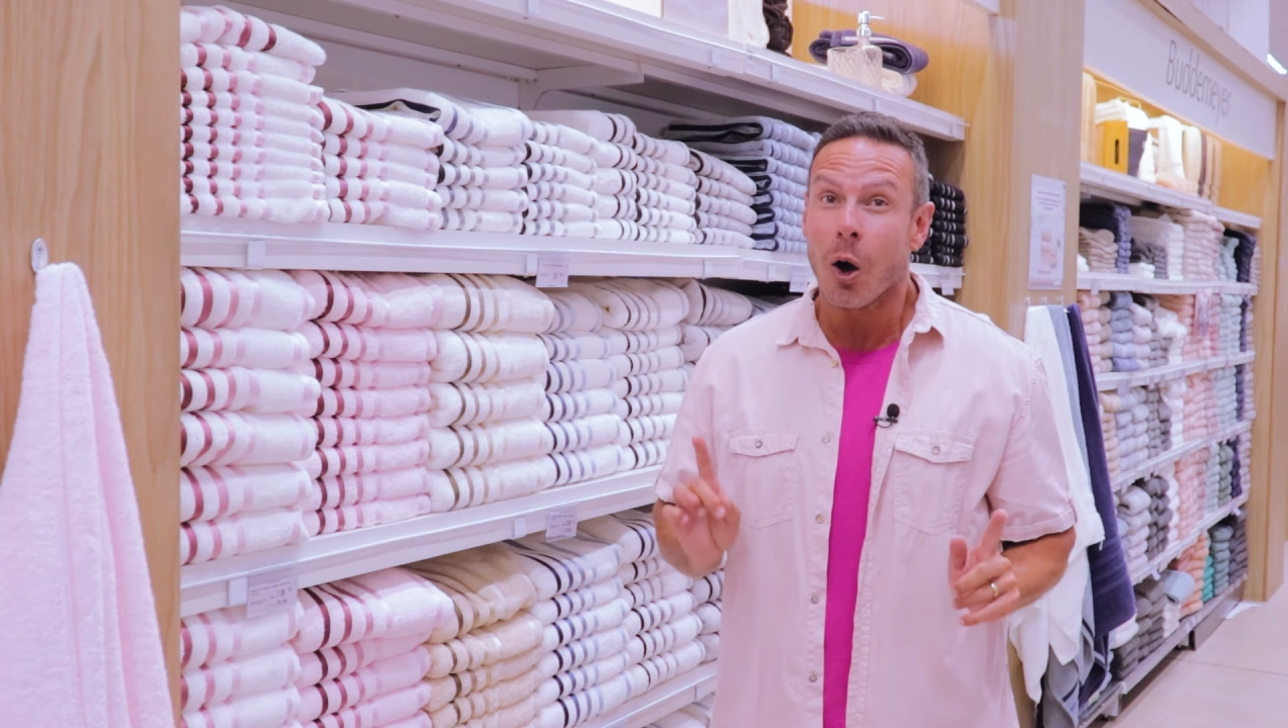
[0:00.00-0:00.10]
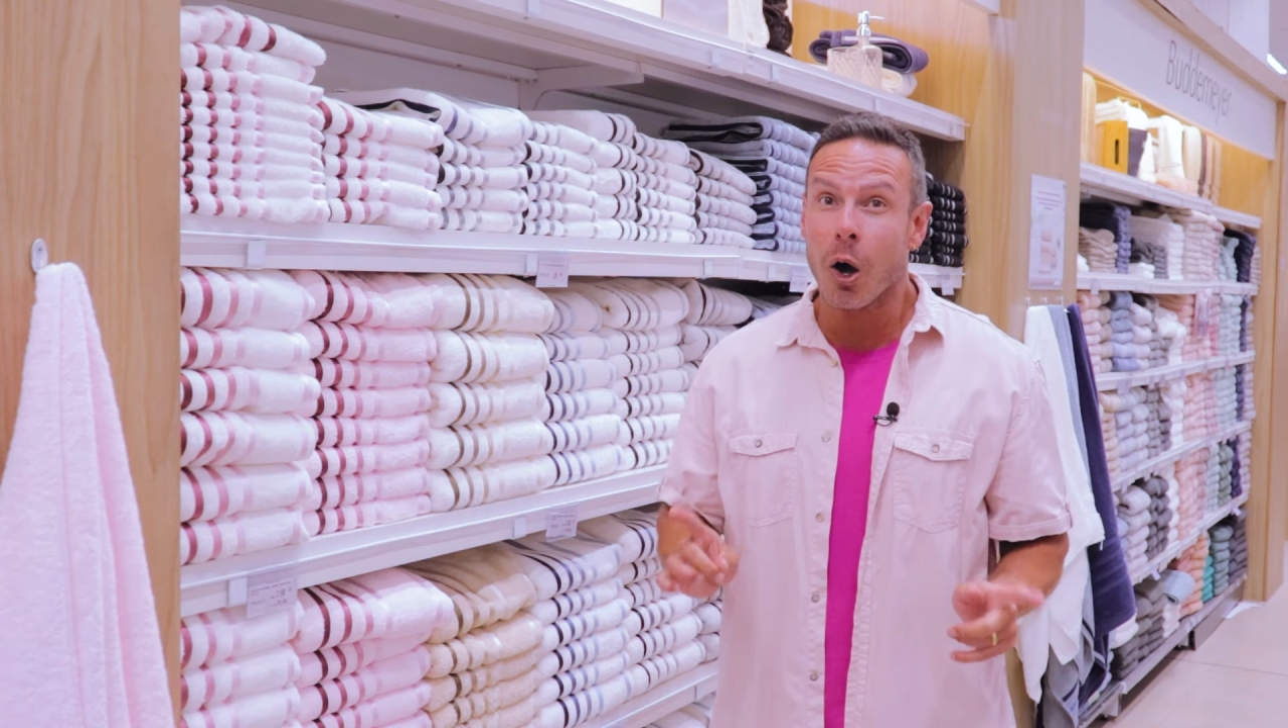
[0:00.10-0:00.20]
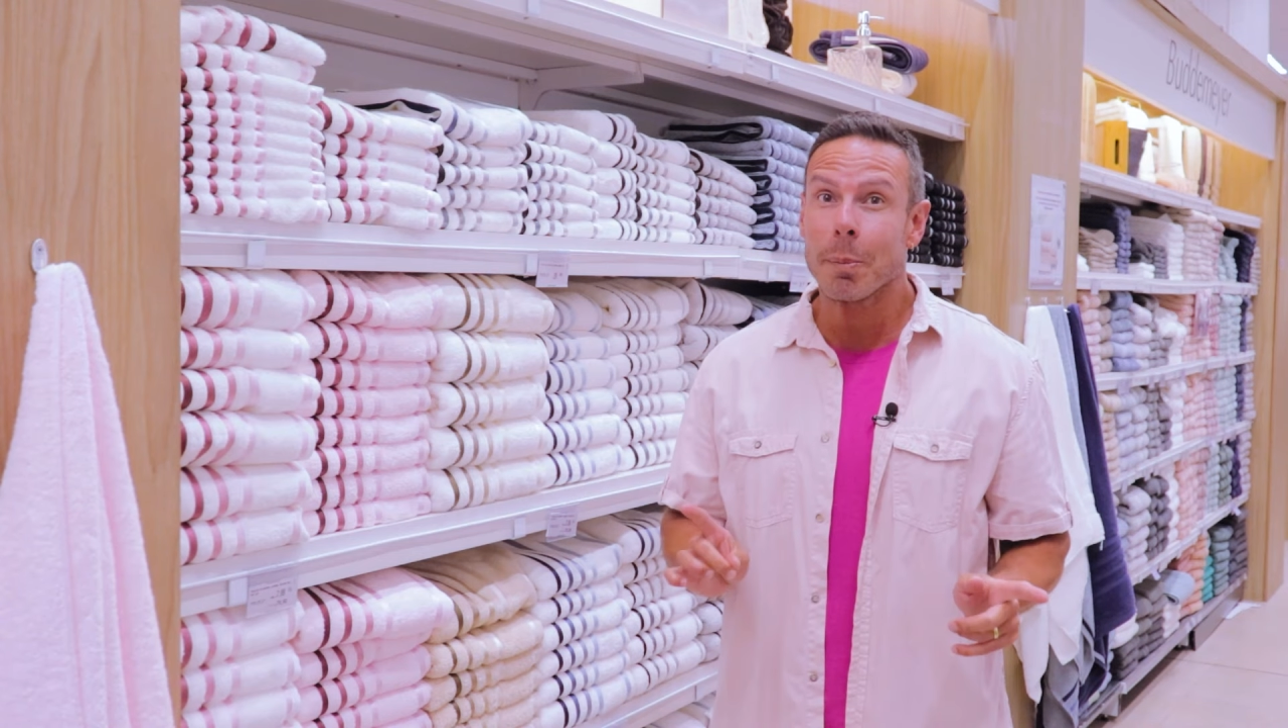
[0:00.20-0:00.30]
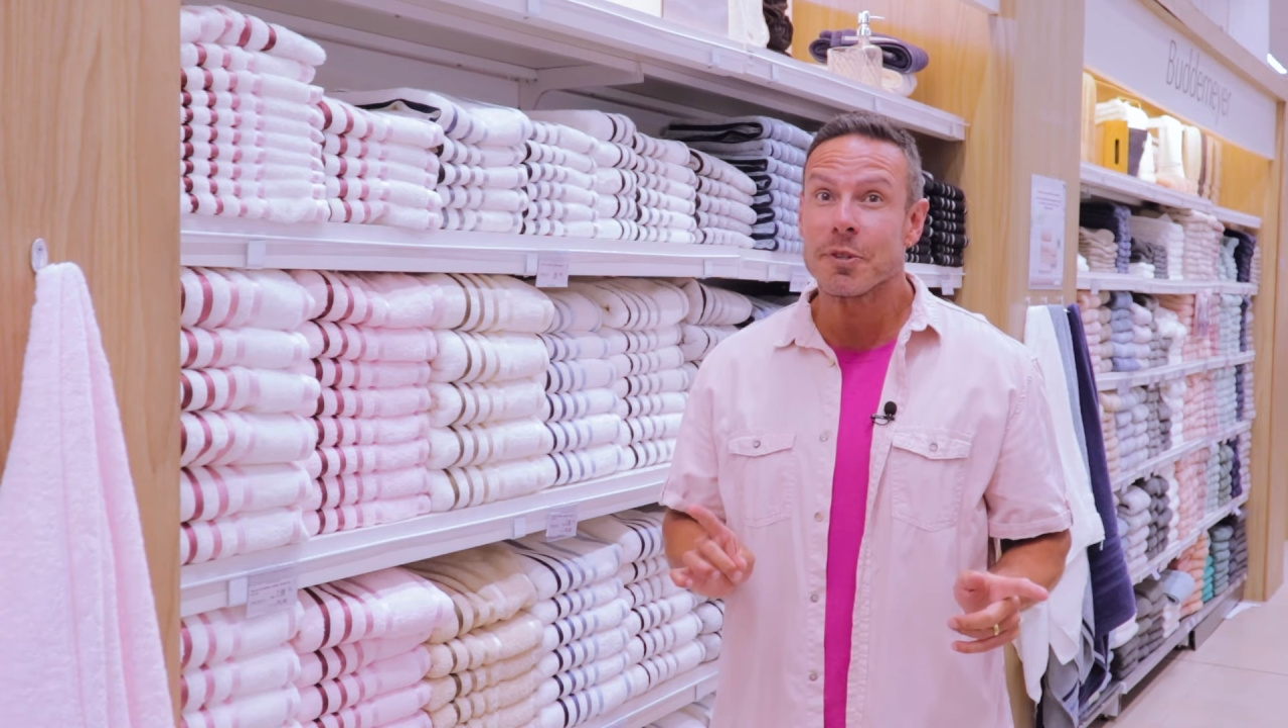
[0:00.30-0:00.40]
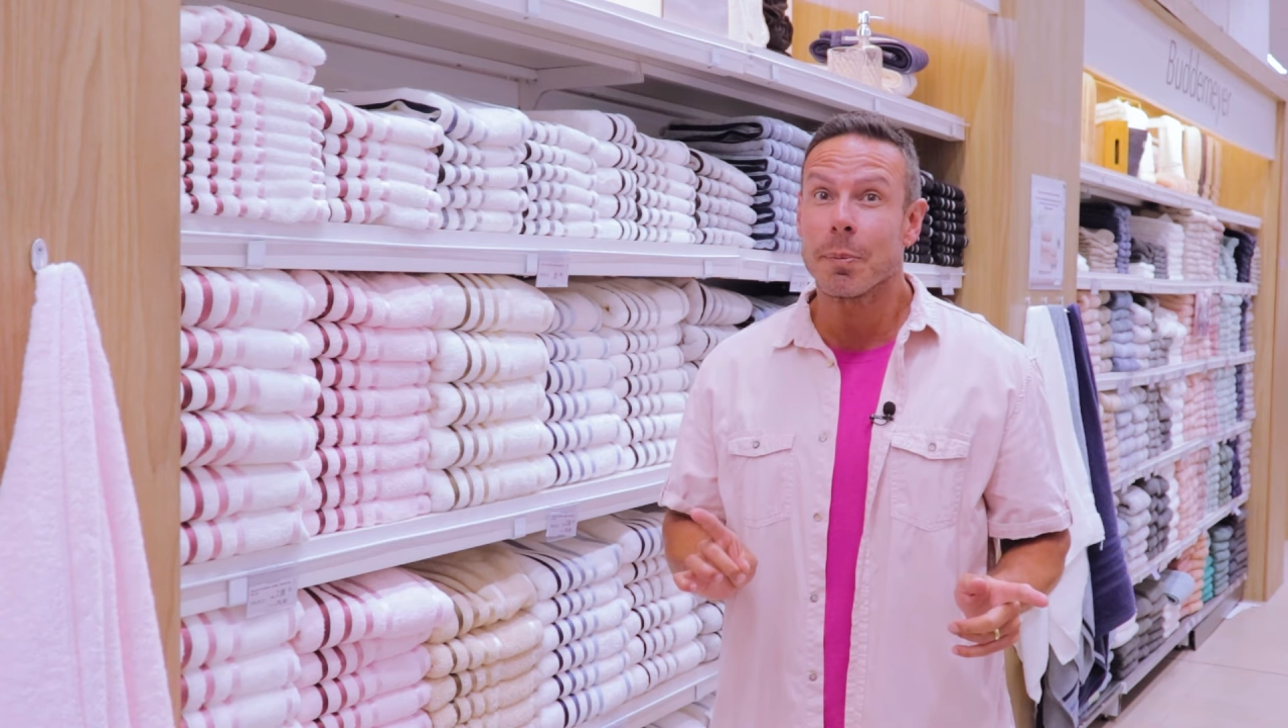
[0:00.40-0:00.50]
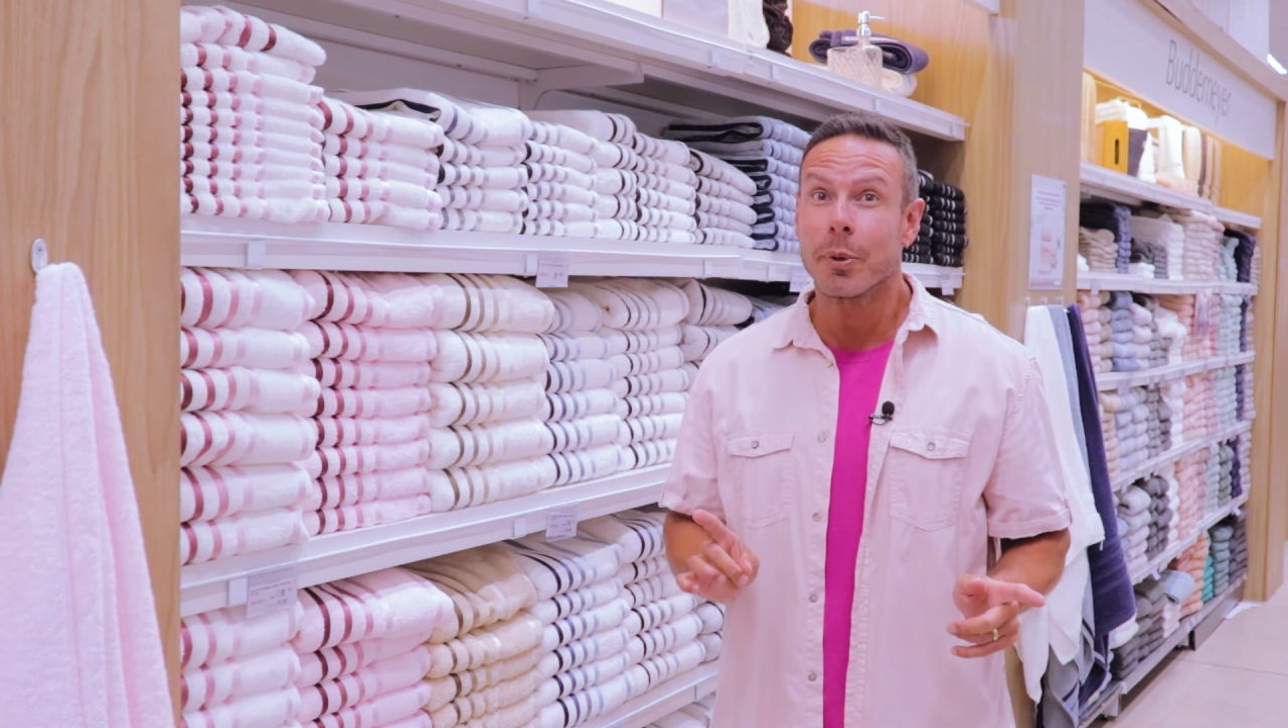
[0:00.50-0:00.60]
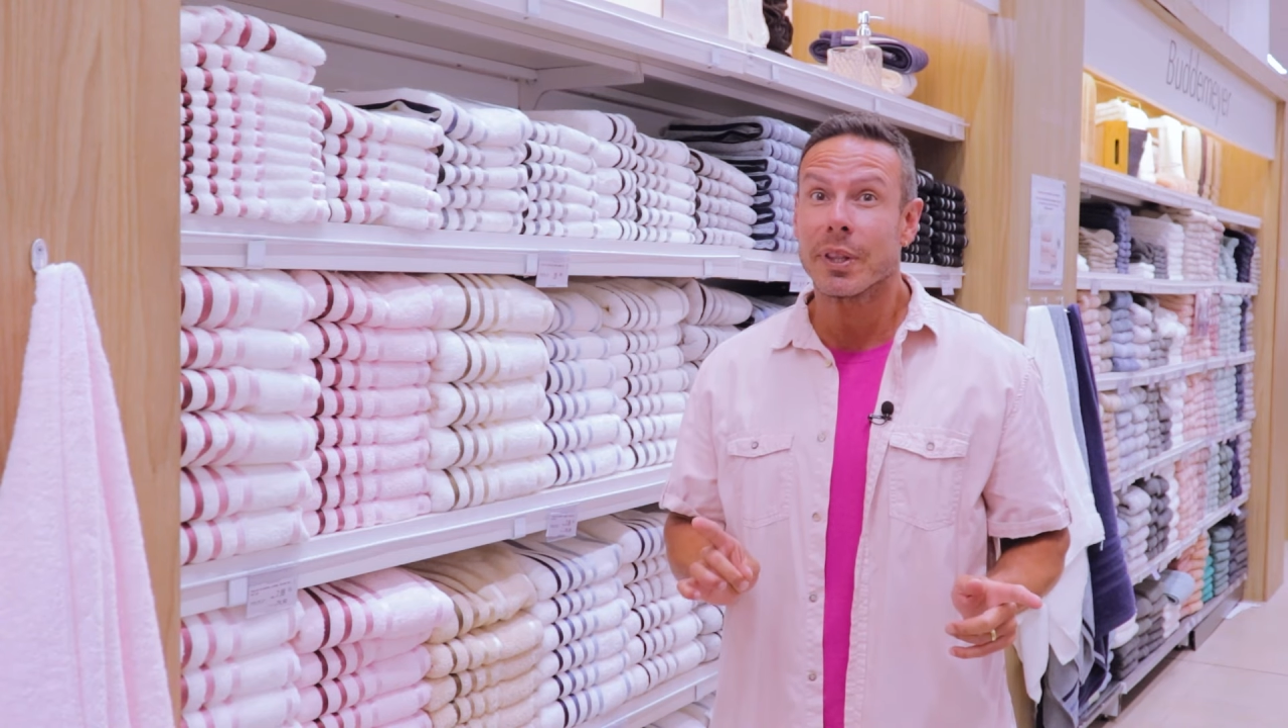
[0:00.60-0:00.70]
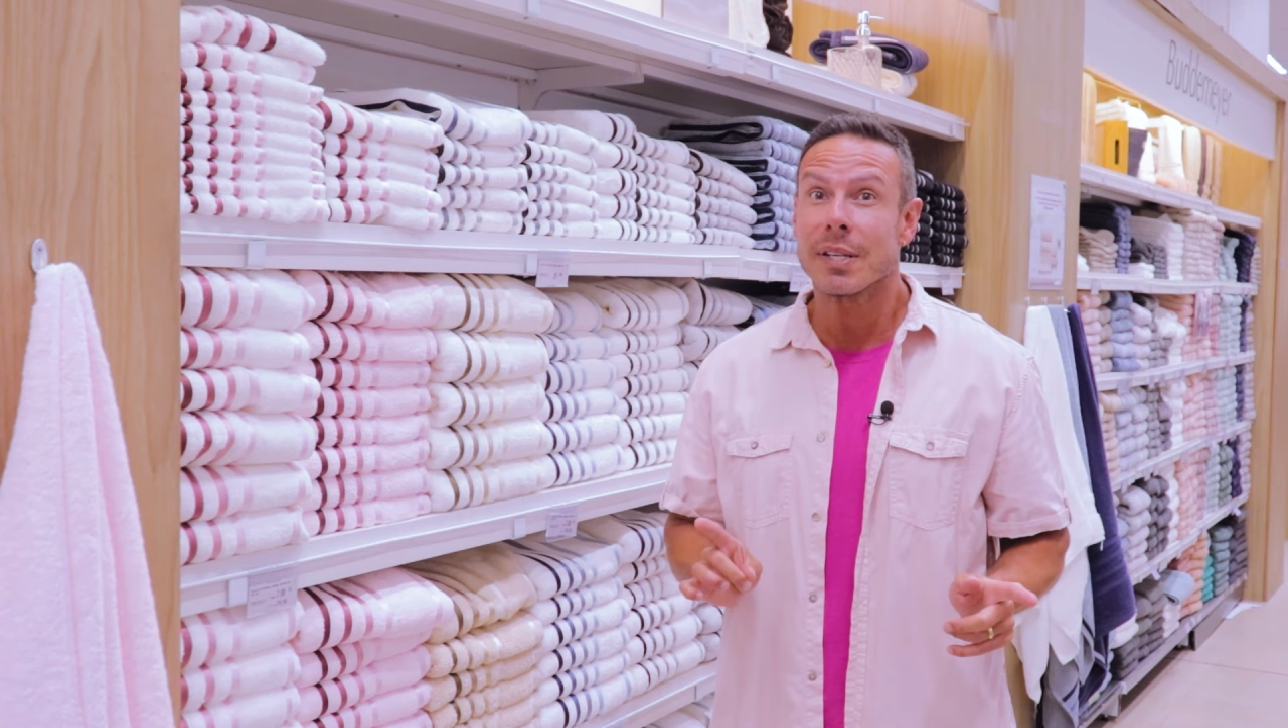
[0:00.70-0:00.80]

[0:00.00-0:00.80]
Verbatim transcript: Opte por